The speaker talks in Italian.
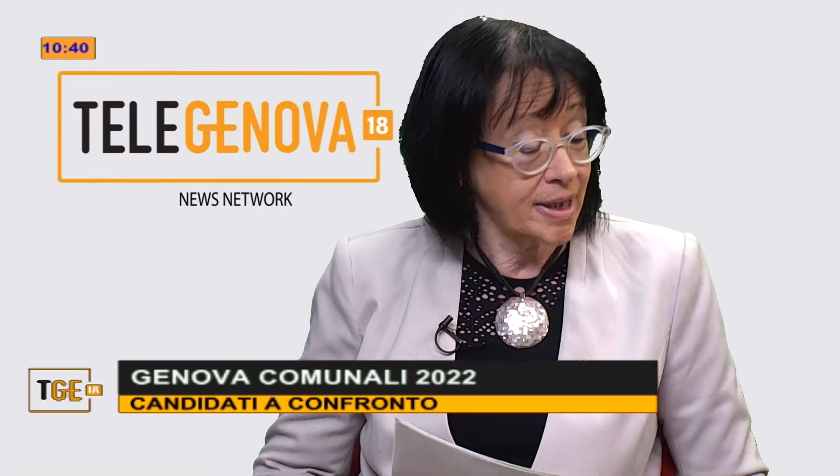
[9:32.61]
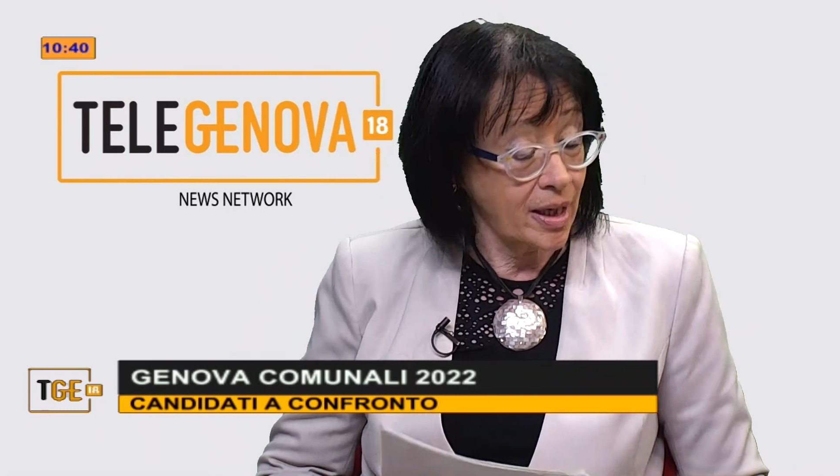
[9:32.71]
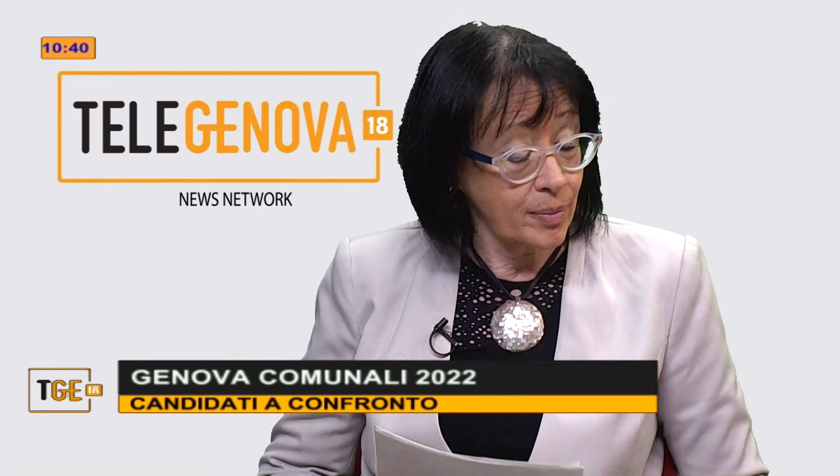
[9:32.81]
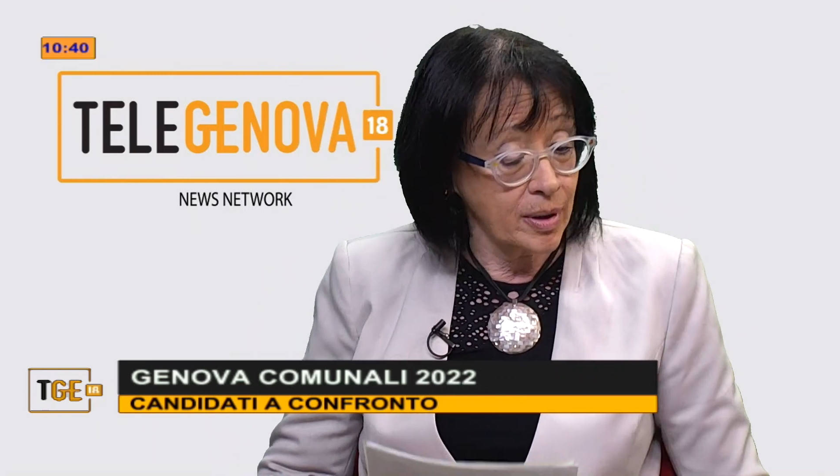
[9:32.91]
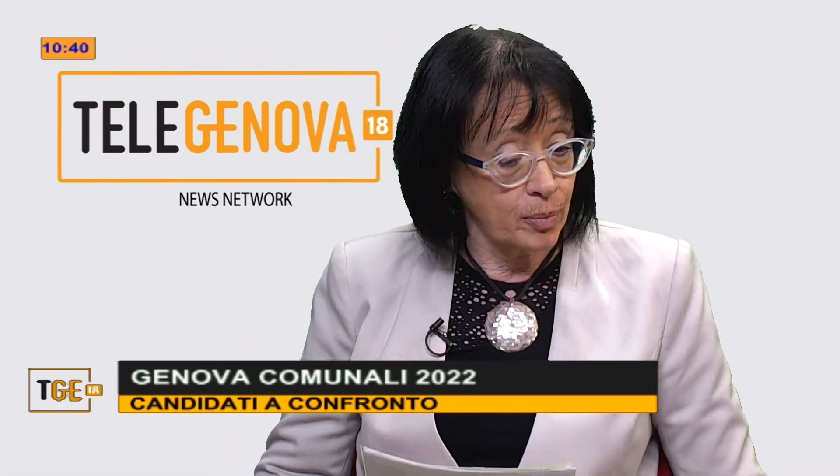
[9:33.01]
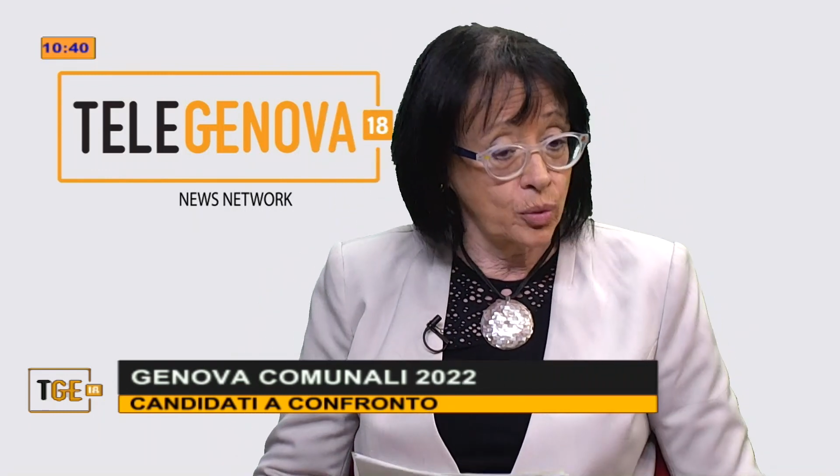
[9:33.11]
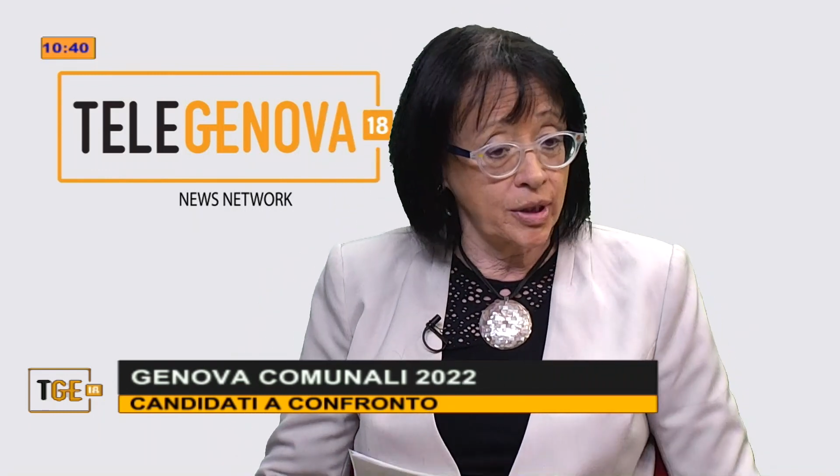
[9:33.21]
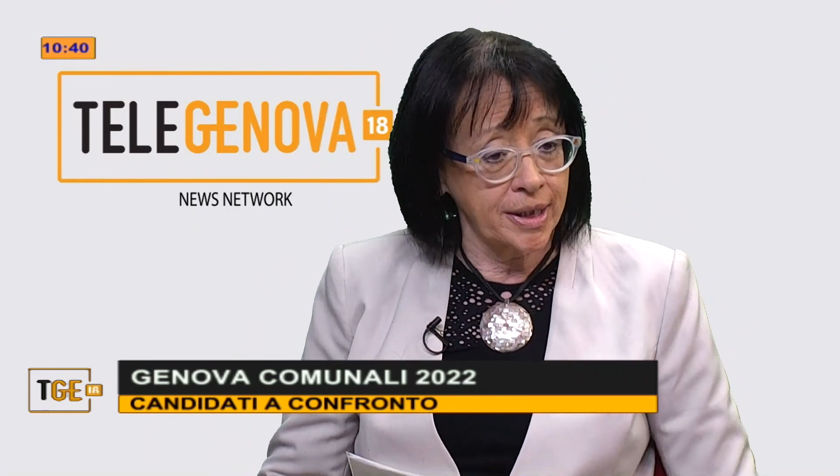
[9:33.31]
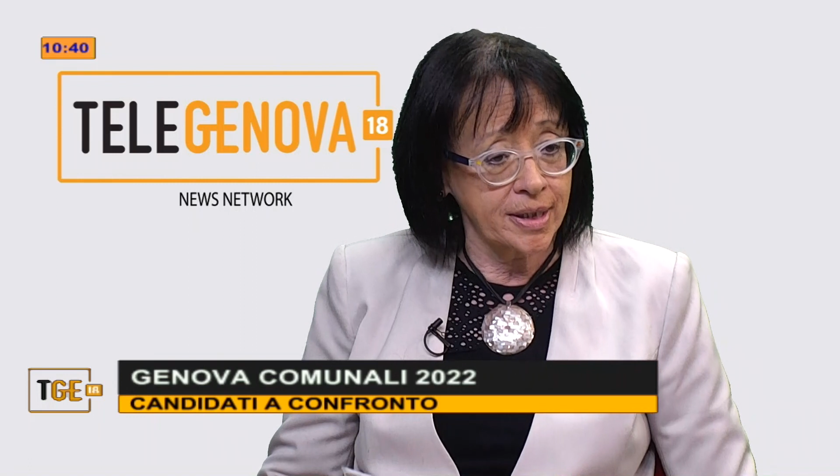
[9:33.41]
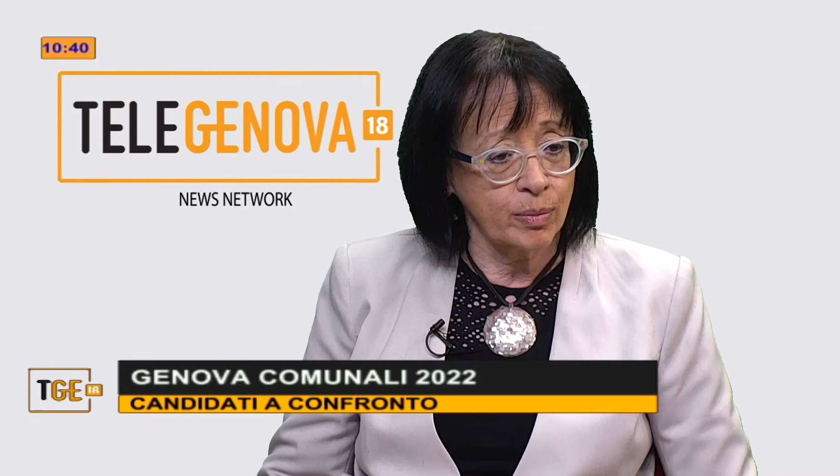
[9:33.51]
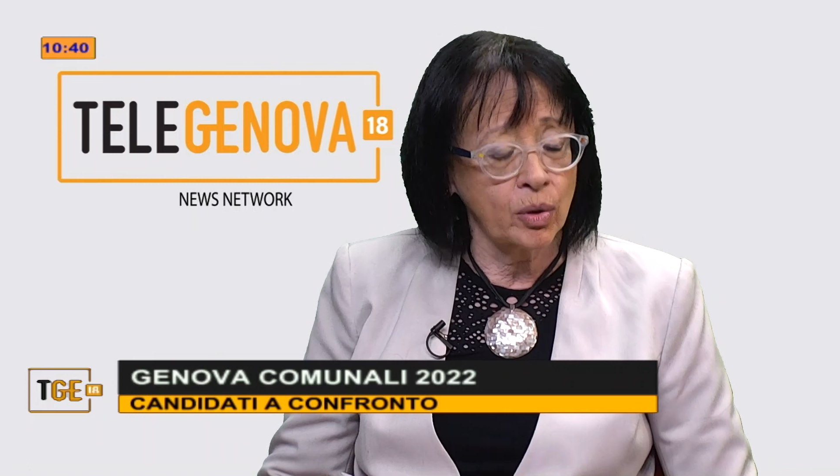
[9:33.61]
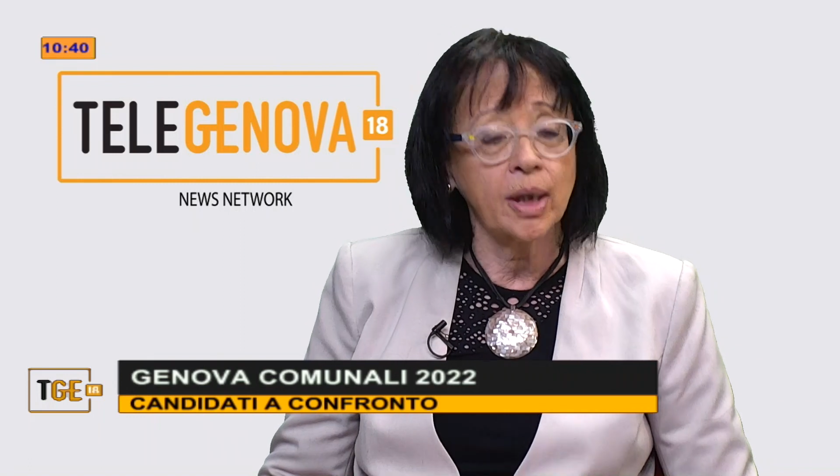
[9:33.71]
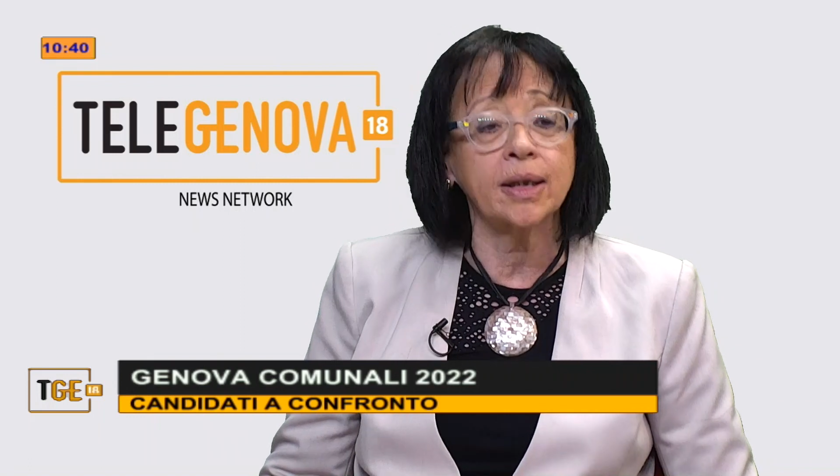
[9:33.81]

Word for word: cyberbullismo,